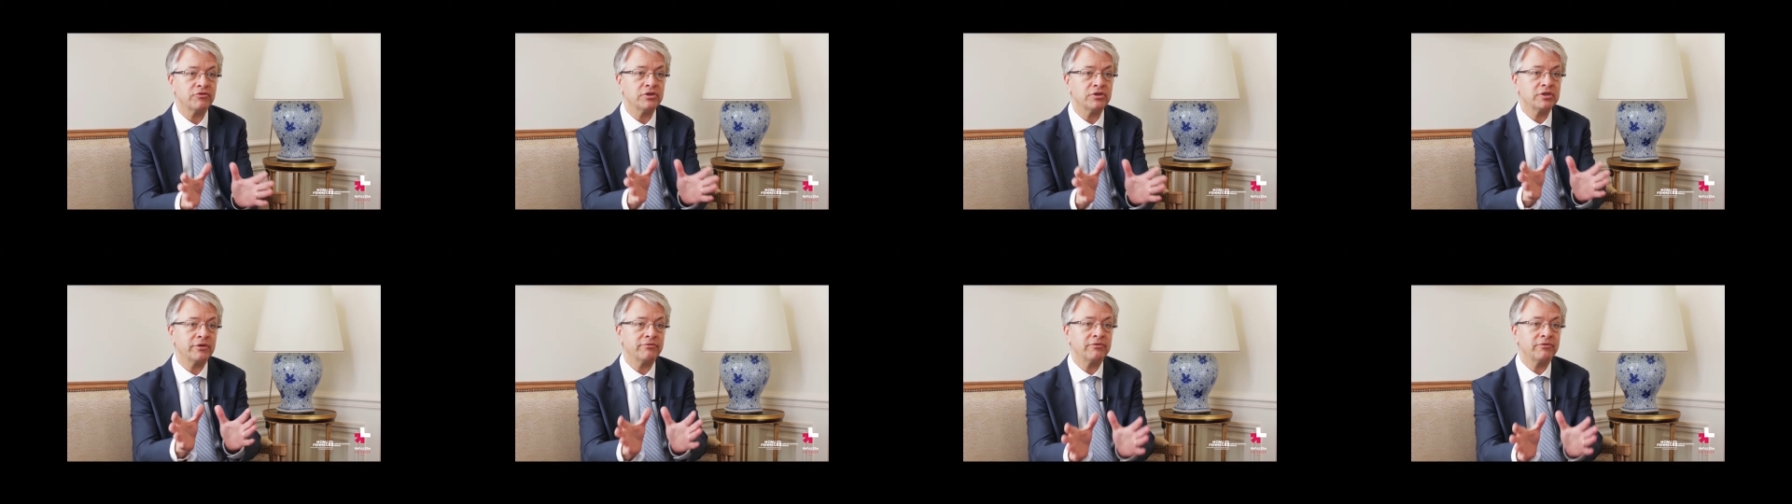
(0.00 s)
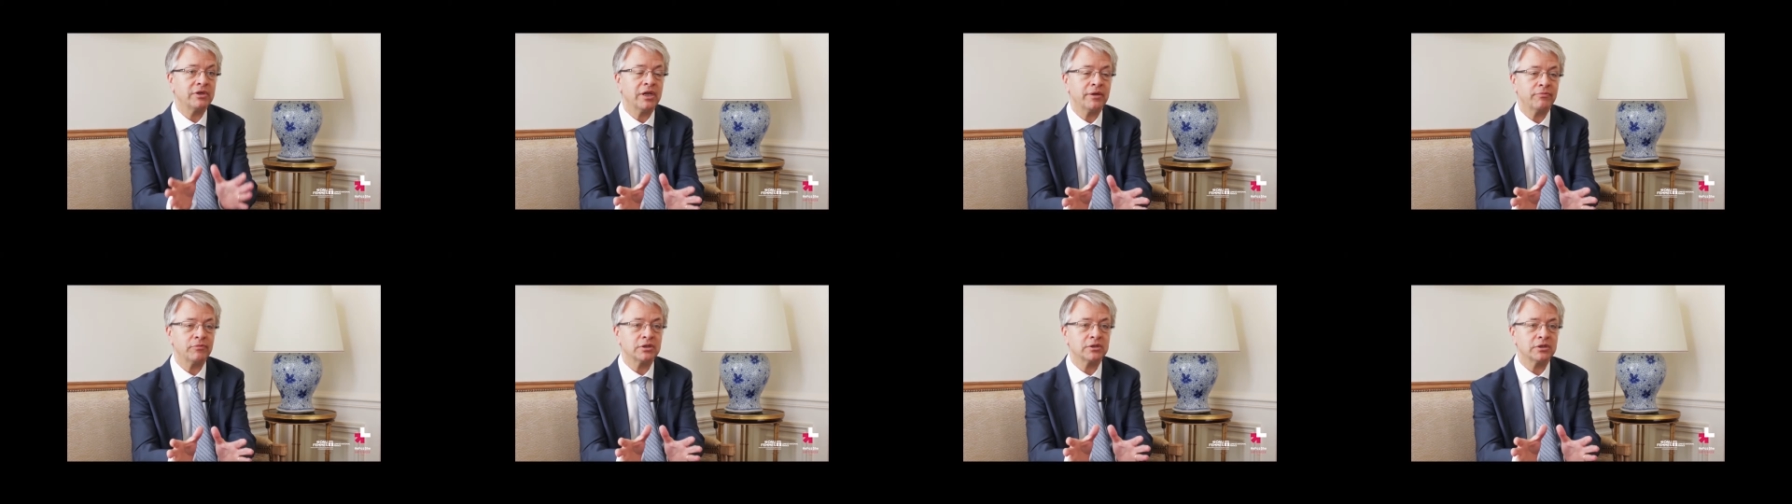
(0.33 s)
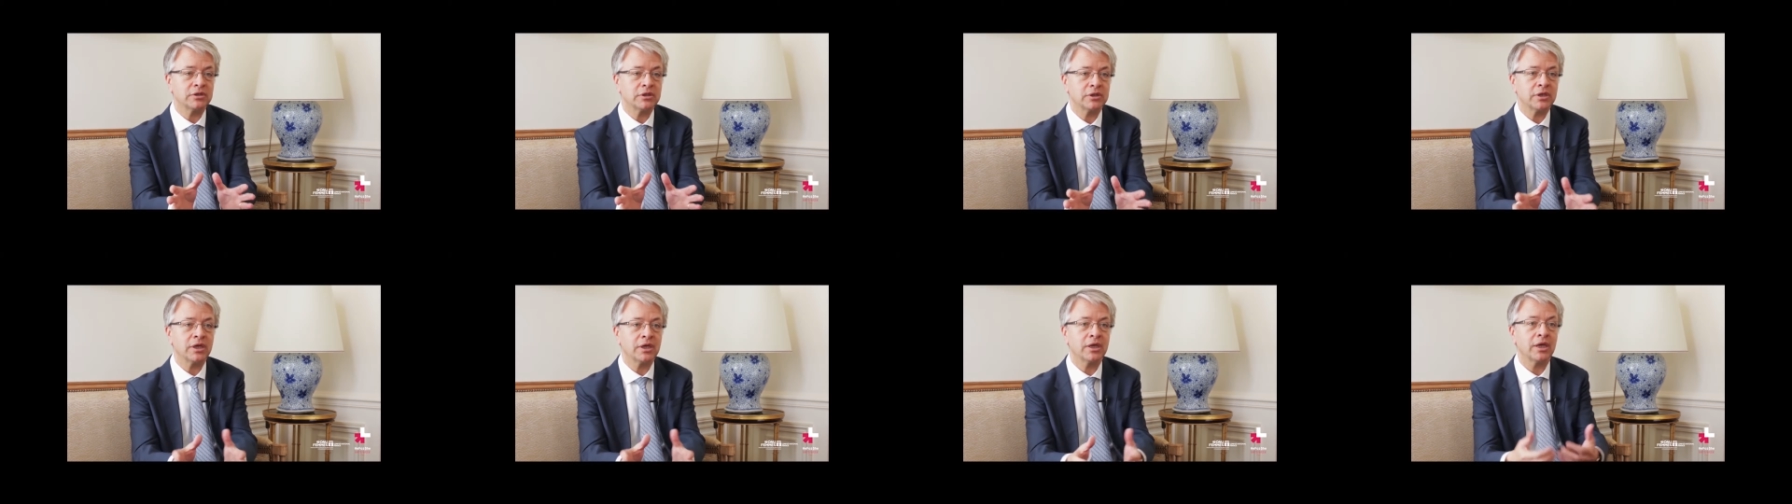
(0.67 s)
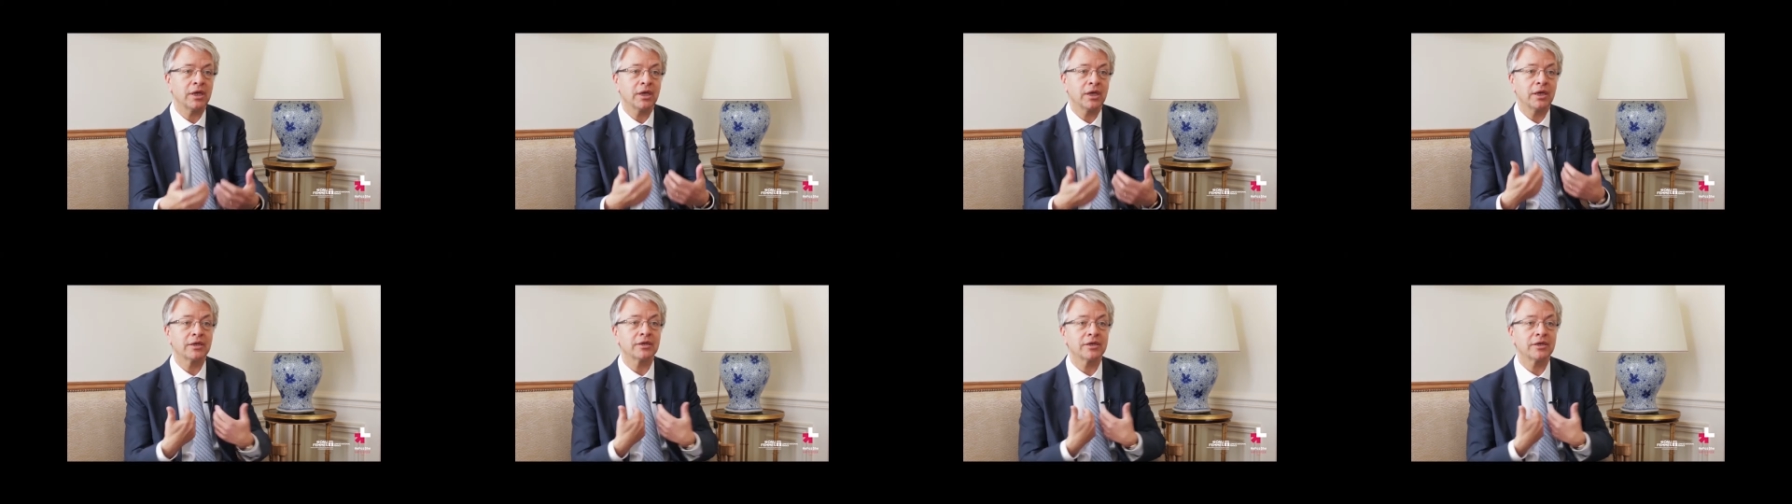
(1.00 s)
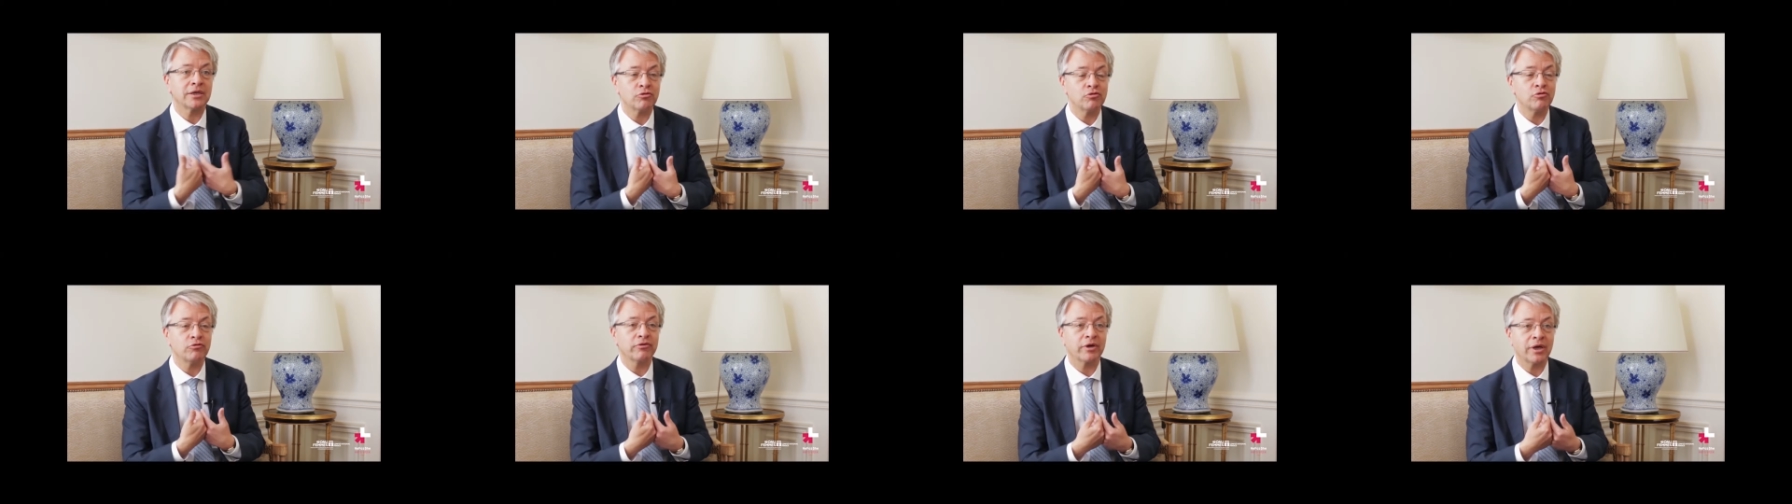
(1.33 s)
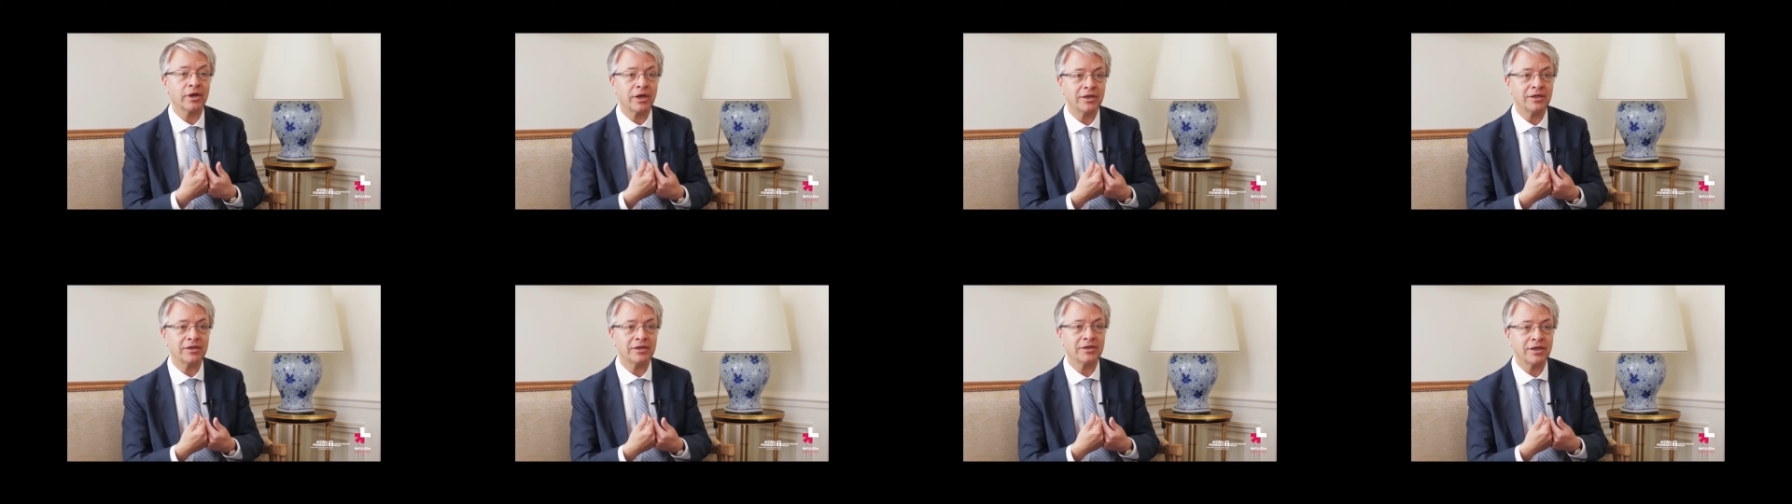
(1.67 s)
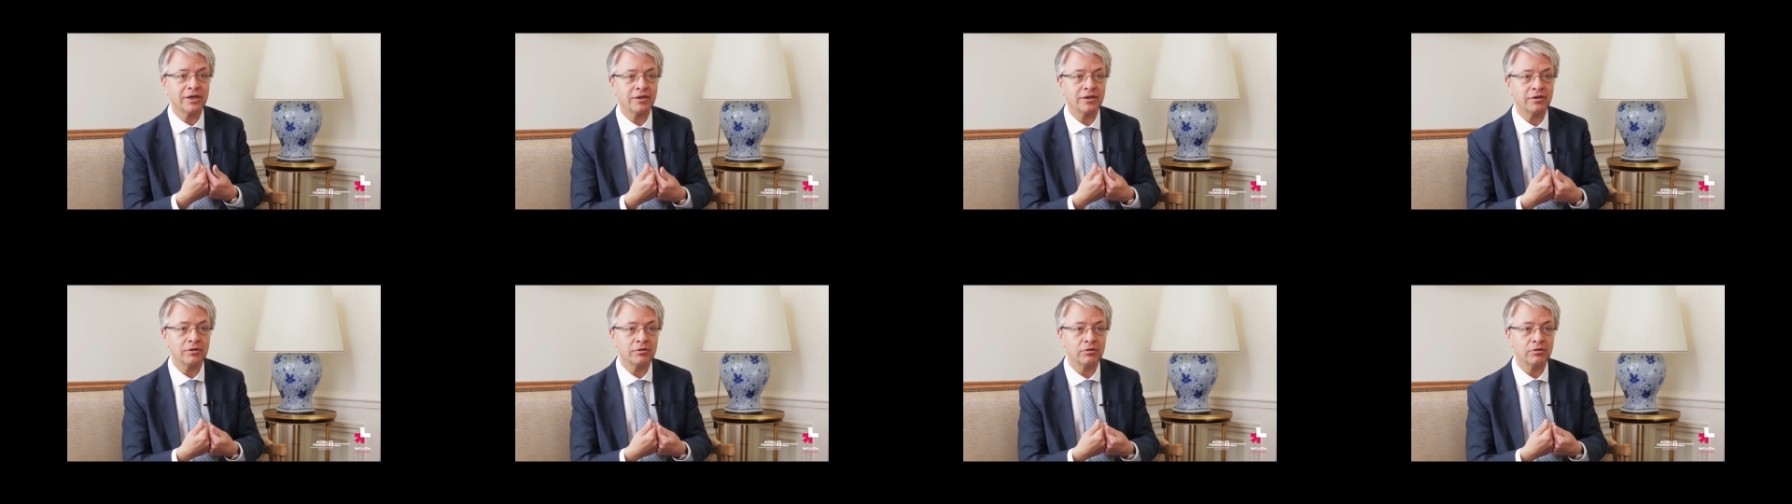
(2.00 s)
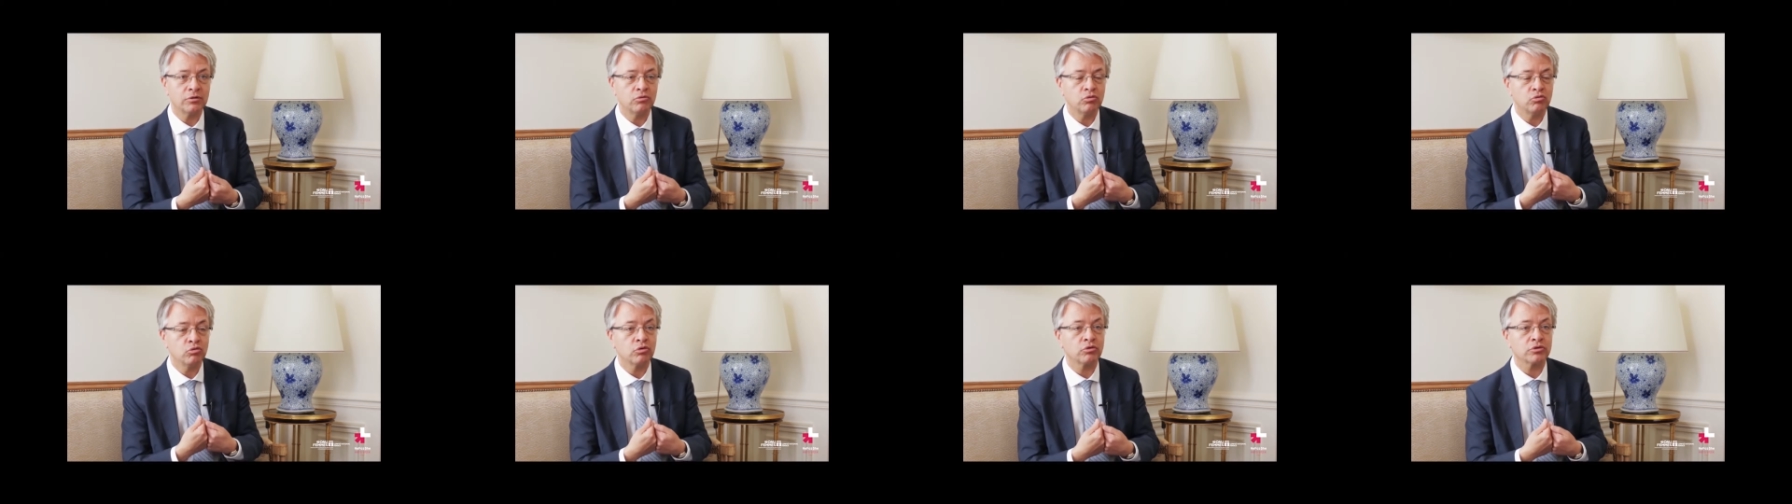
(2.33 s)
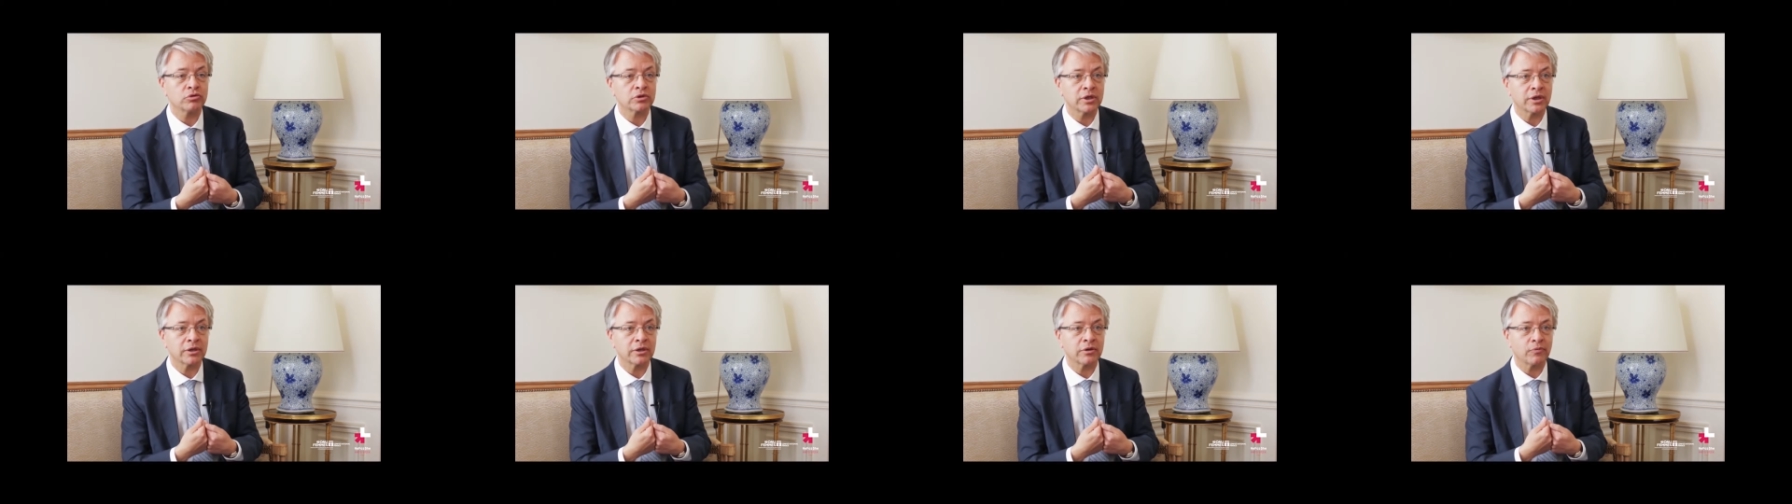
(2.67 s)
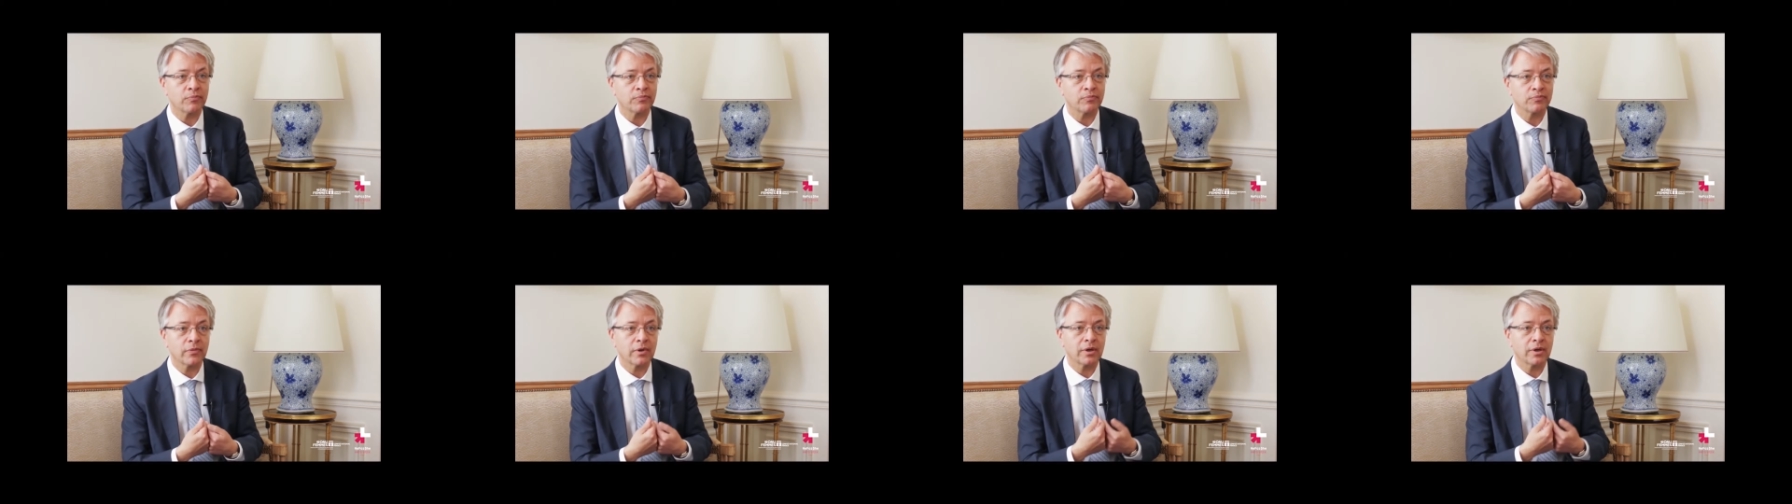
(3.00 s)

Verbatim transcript: vis-à-vis -vis de la mixité, qui est une réalité nous concernant.